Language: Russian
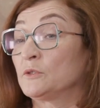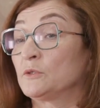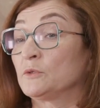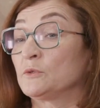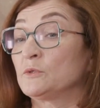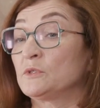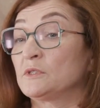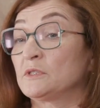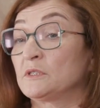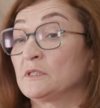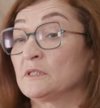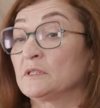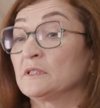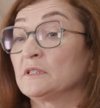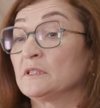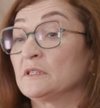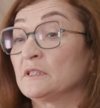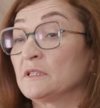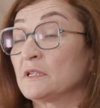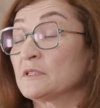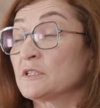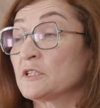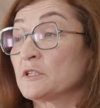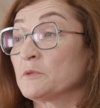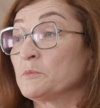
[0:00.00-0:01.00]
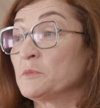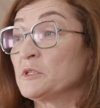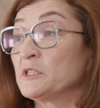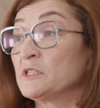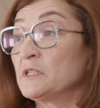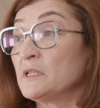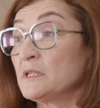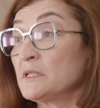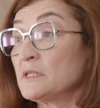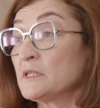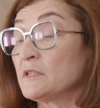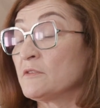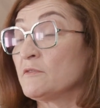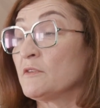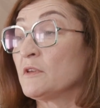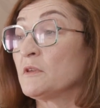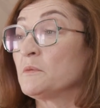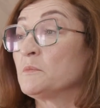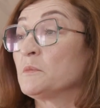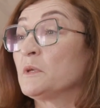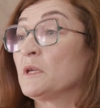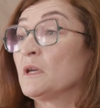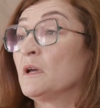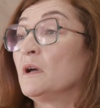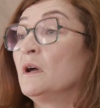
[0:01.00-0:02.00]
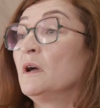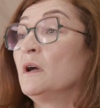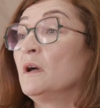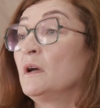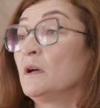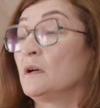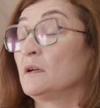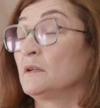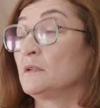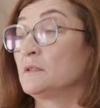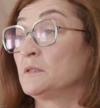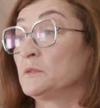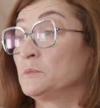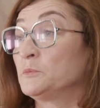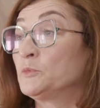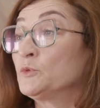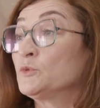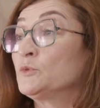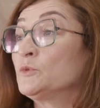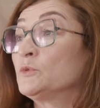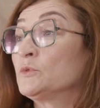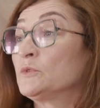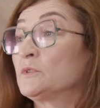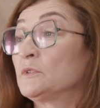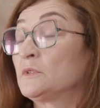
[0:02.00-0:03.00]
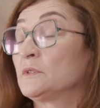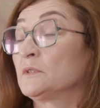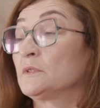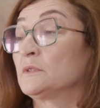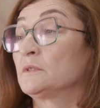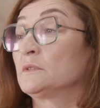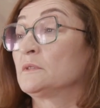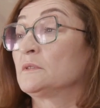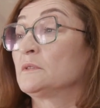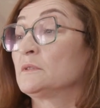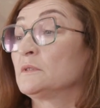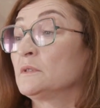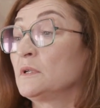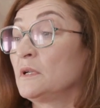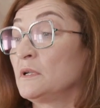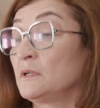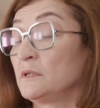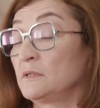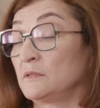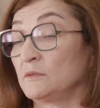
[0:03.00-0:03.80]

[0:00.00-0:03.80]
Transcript: То есть э, нашими действиями э, будут э,